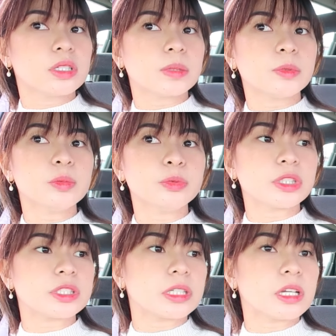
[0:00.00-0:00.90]
Sabi ko,
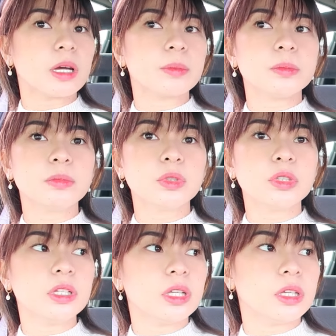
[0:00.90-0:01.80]
punta sana kami
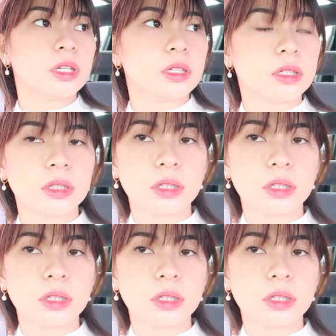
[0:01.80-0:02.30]
mall, eh.